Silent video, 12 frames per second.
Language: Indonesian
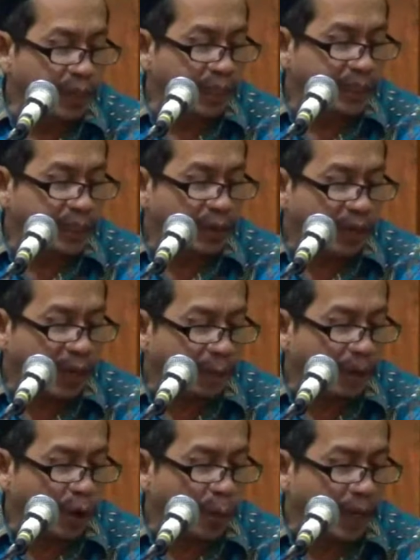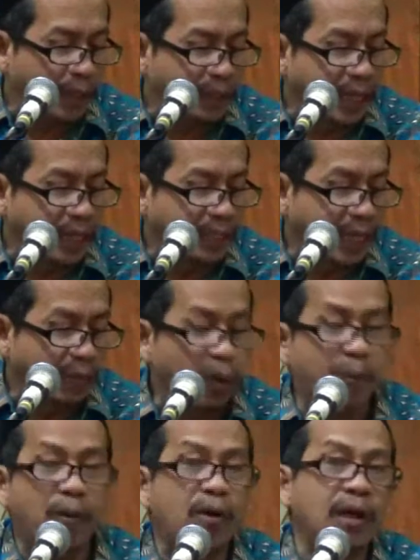ing sira kabeh opal jazau
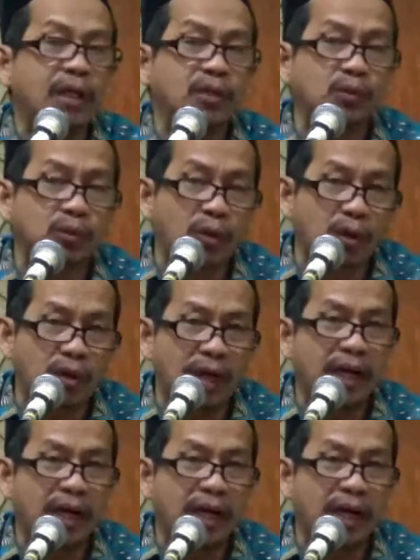apa ngersula.